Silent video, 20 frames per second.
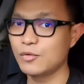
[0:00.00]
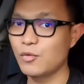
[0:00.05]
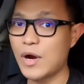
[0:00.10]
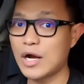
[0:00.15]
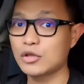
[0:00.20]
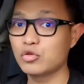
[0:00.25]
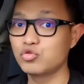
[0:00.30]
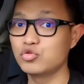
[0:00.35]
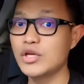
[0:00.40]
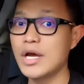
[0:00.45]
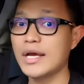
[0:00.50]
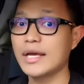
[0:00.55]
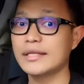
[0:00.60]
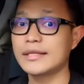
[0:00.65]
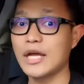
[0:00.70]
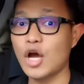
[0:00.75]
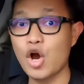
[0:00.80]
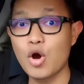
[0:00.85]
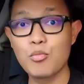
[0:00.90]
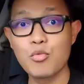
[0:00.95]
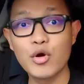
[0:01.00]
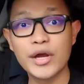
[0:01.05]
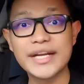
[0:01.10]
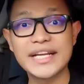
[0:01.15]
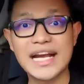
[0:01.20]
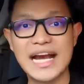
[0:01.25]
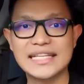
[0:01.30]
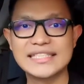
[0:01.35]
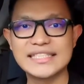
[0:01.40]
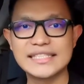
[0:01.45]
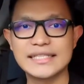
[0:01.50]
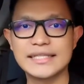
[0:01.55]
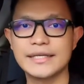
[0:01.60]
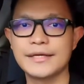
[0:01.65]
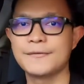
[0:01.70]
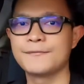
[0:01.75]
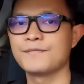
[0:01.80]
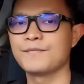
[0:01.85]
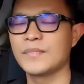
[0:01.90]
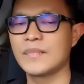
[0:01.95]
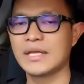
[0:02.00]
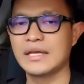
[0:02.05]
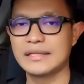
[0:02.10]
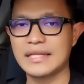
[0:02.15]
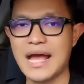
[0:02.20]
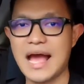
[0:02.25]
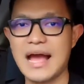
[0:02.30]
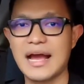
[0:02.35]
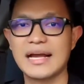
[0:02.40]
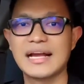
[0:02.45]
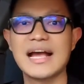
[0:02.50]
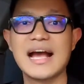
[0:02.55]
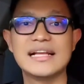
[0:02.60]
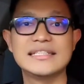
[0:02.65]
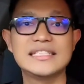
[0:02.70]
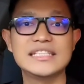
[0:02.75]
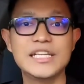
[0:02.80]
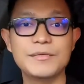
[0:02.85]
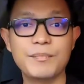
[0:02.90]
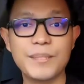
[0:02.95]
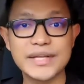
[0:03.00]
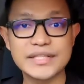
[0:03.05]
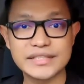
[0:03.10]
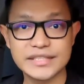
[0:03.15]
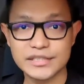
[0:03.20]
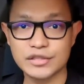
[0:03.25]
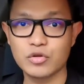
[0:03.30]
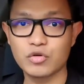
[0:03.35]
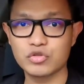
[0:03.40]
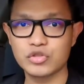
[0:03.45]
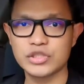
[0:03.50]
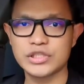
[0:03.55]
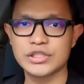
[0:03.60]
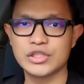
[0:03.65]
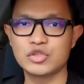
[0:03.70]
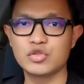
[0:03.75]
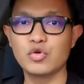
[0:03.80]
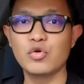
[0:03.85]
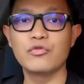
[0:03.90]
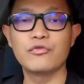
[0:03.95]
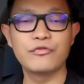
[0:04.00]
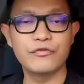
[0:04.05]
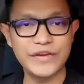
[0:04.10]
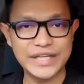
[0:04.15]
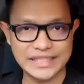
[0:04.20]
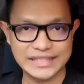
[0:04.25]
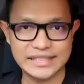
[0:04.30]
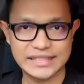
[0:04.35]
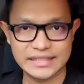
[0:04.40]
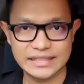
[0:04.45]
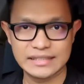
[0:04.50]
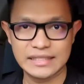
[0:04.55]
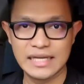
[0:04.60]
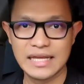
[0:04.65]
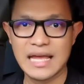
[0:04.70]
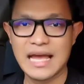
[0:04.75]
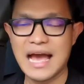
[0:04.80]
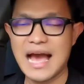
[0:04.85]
waktunya kita ngobongin gaji nih. Nah, gaji di Princess Cruises itu fix.